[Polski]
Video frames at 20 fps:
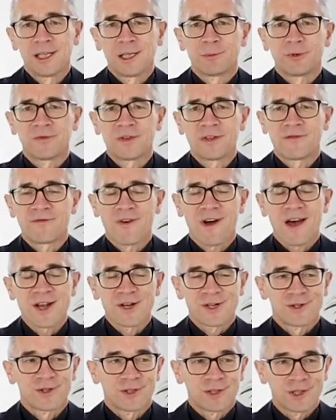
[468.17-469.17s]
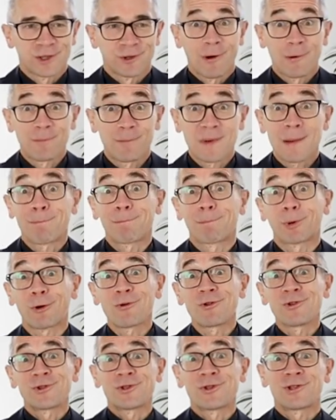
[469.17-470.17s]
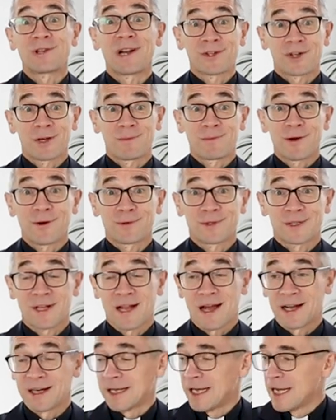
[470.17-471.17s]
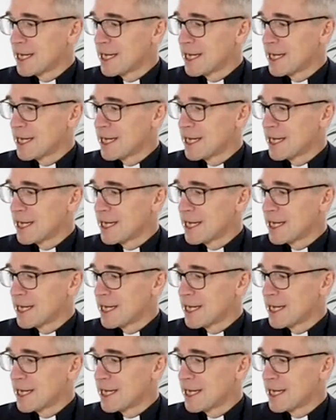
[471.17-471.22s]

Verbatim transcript: mówi: weź ty chłopie, proś dla siebie o znak.